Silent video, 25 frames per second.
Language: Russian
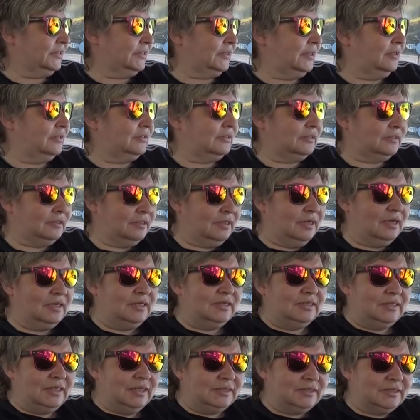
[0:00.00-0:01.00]
фасады.
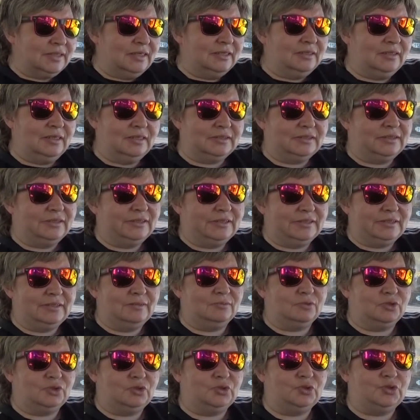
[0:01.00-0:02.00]
Да, я согласна с
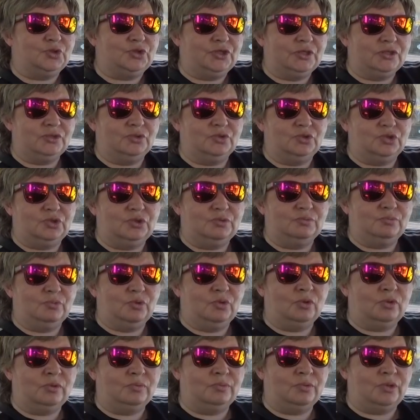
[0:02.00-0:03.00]
тем, что сейчас очень
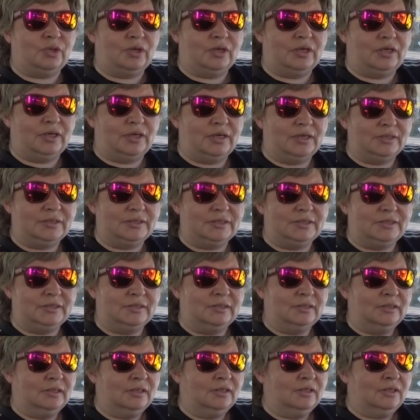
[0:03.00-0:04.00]
много
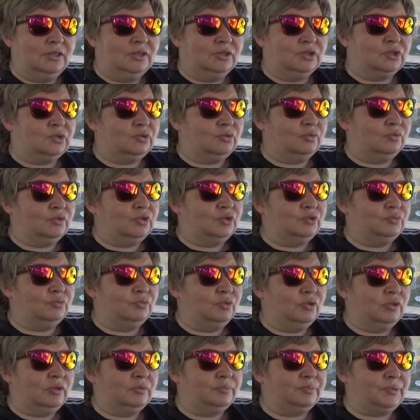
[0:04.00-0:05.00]
бюрократии, что очень
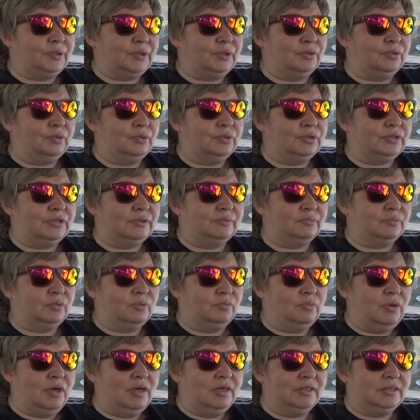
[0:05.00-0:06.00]
много приходится
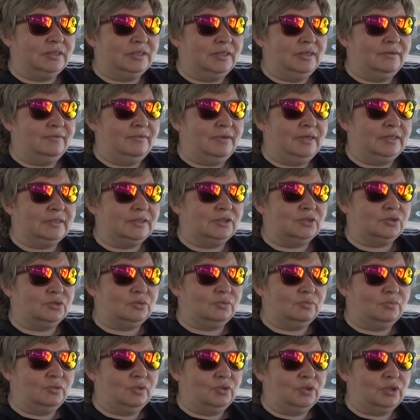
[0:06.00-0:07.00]
бумаг сдавать, что
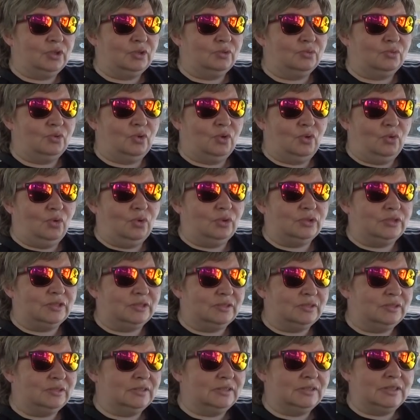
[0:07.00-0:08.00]
многие уходят
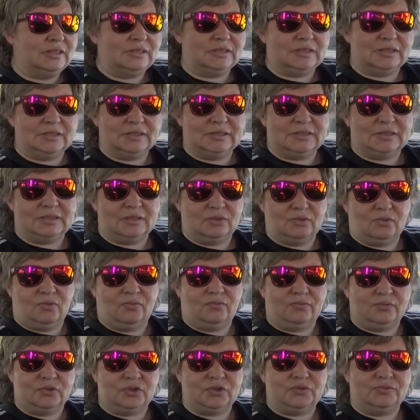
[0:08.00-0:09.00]
из детских
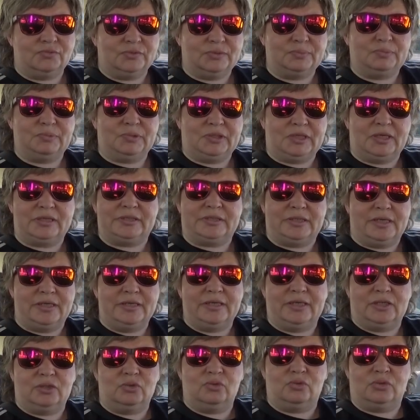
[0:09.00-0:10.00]
садов, уже воспитатели,
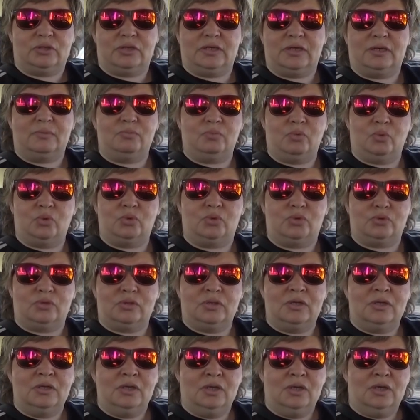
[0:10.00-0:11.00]
которые работают,
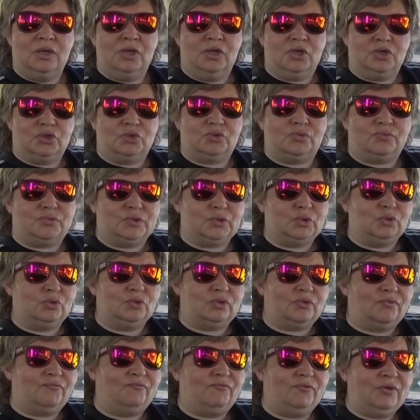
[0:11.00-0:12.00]
что все
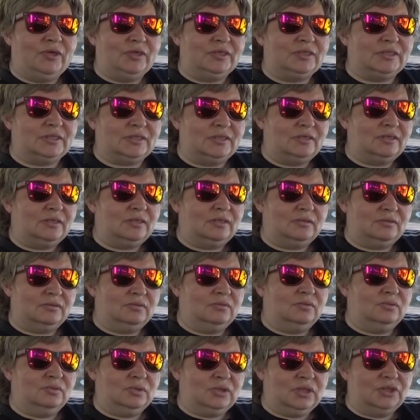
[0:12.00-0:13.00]
это фикции.
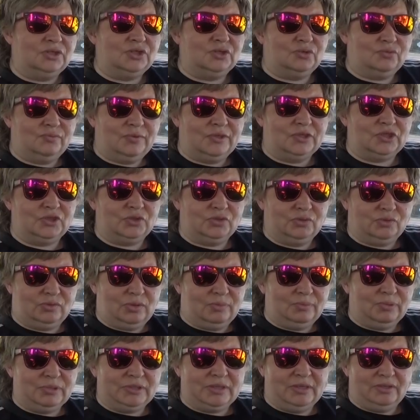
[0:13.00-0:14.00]
Ну, значит, ваше
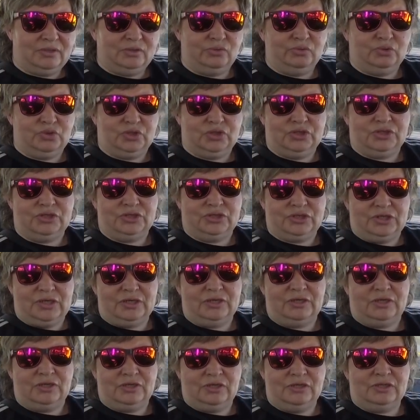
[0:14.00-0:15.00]
образовательное
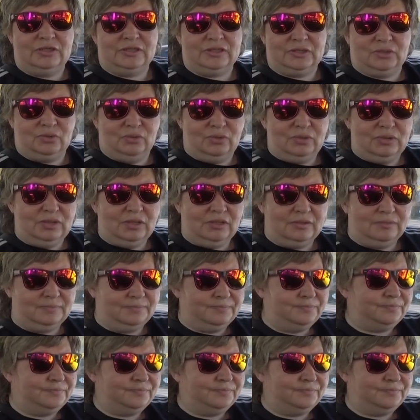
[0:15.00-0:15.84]
учреждение недостойно,